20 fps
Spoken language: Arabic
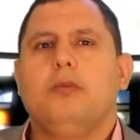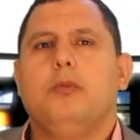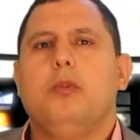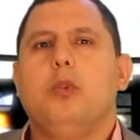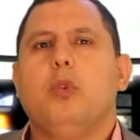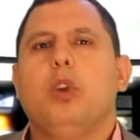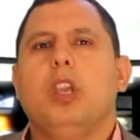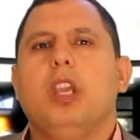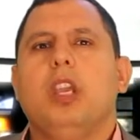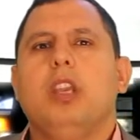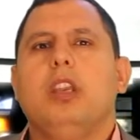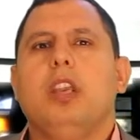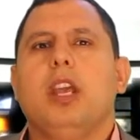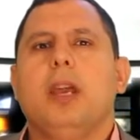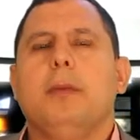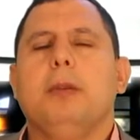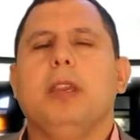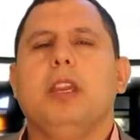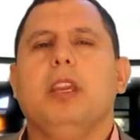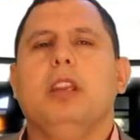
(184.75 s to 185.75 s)

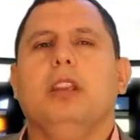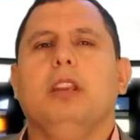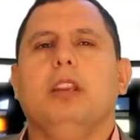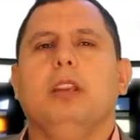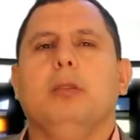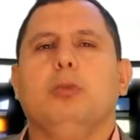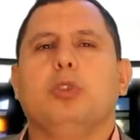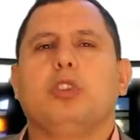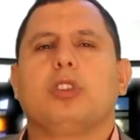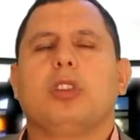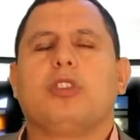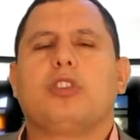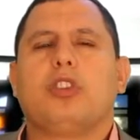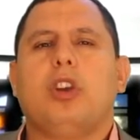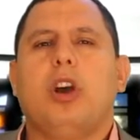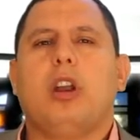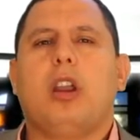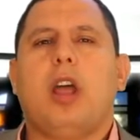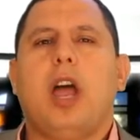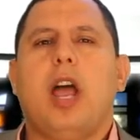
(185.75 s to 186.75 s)
فوجئنا بان
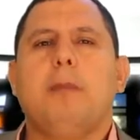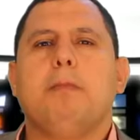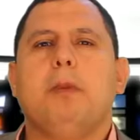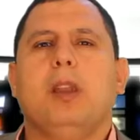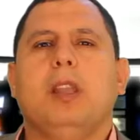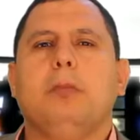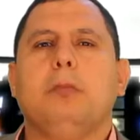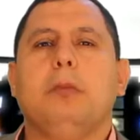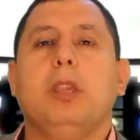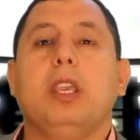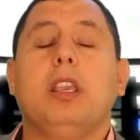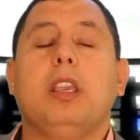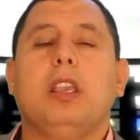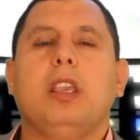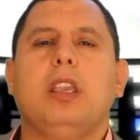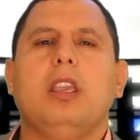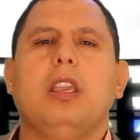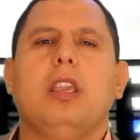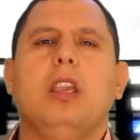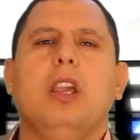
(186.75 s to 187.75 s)
المستشار احمد
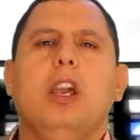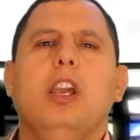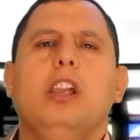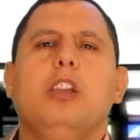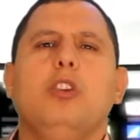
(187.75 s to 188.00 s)
مكي